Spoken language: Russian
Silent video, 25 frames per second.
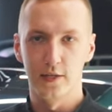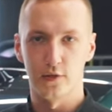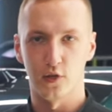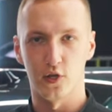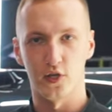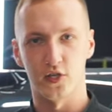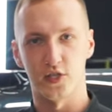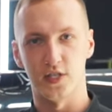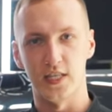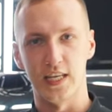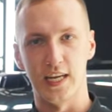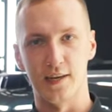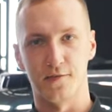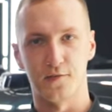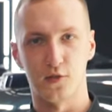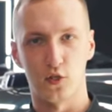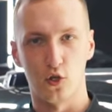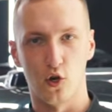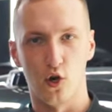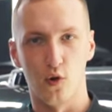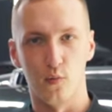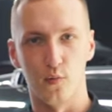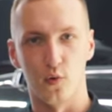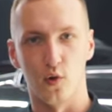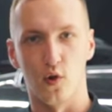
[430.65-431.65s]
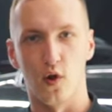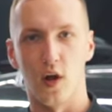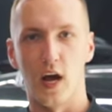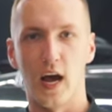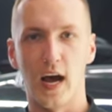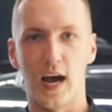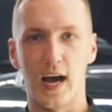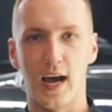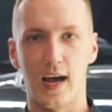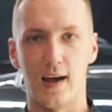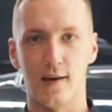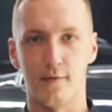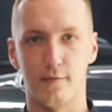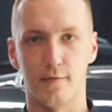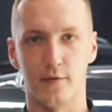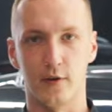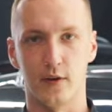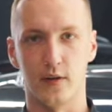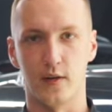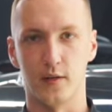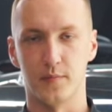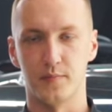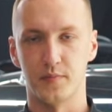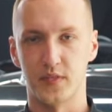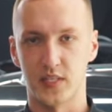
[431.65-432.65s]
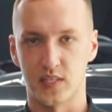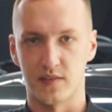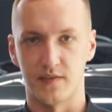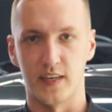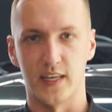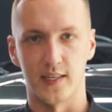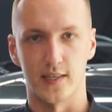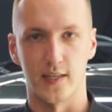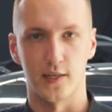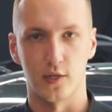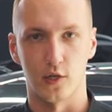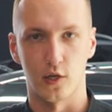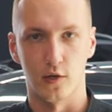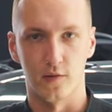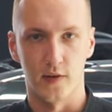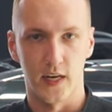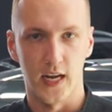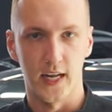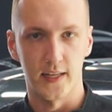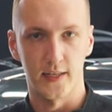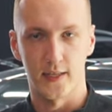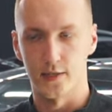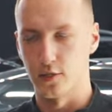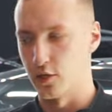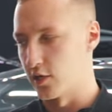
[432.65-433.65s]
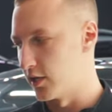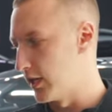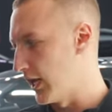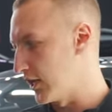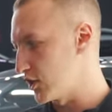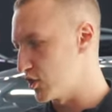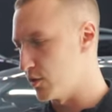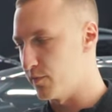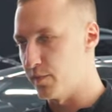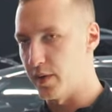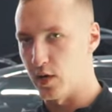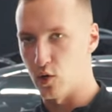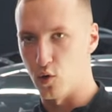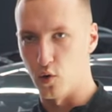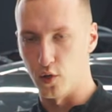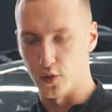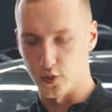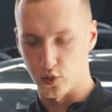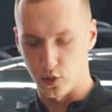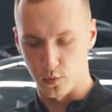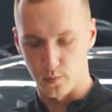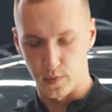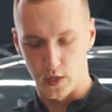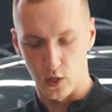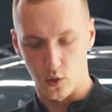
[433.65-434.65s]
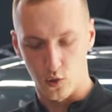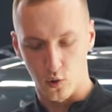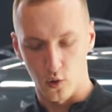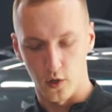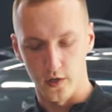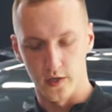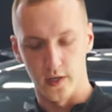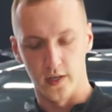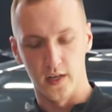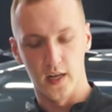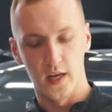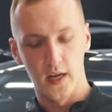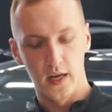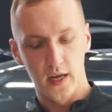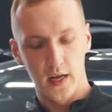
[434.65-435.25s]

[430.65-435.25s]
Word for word: то есть не в темную, а в цвет, такой вариант, который даже по ГОСТу проходит